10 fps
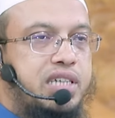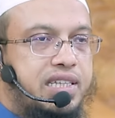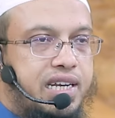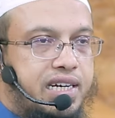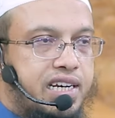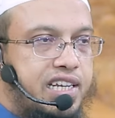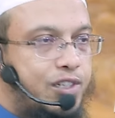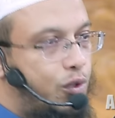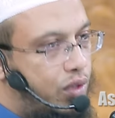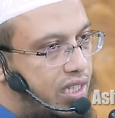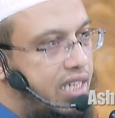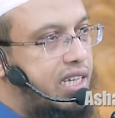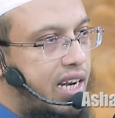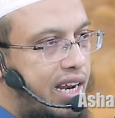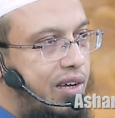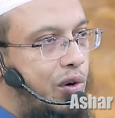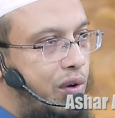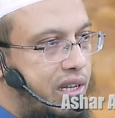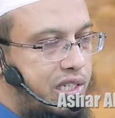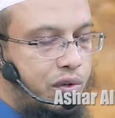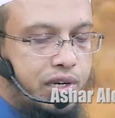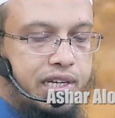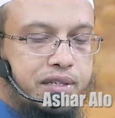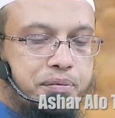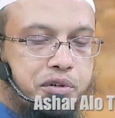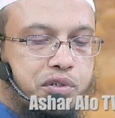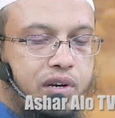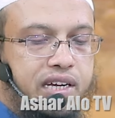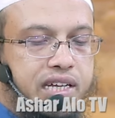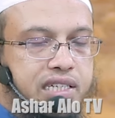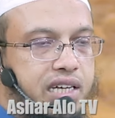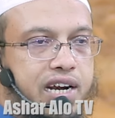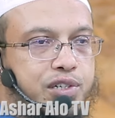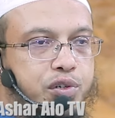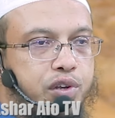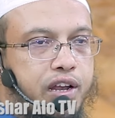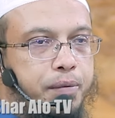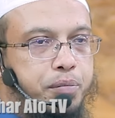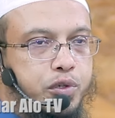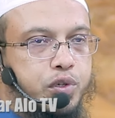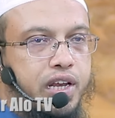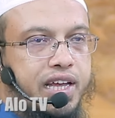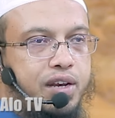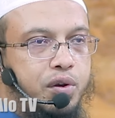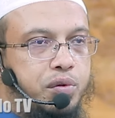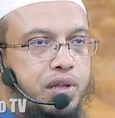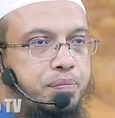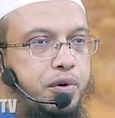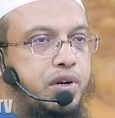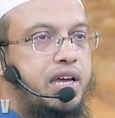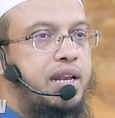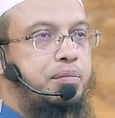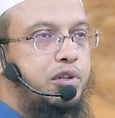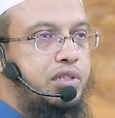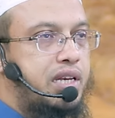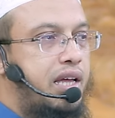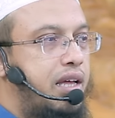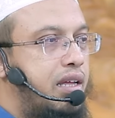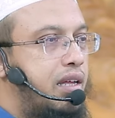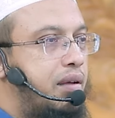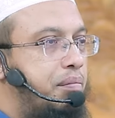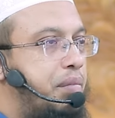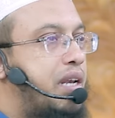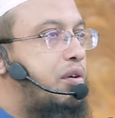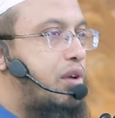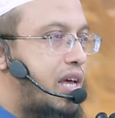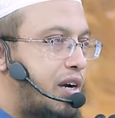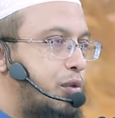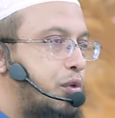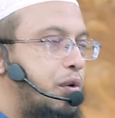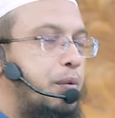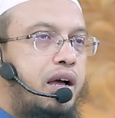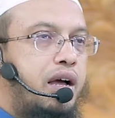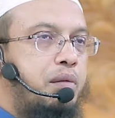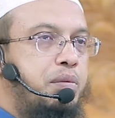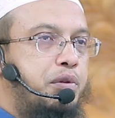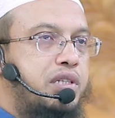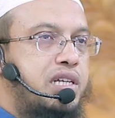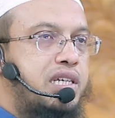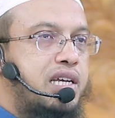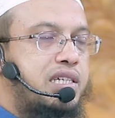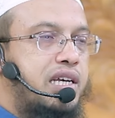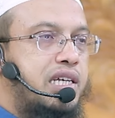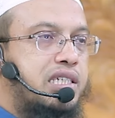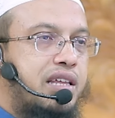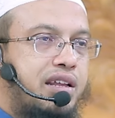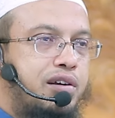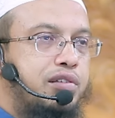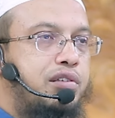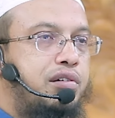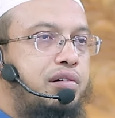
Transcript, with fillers: যাদের এটা নিয়ে সত্যিই জানার আগ্রহ আছে অনেকে তো প্রশ্ন লেখেন জানার জন্য না প্রশ্ন লেখেন হলো ওনার পক্ষের মতটা বের করে আনার জন্য আমি বলতে চাই যে সাধারণত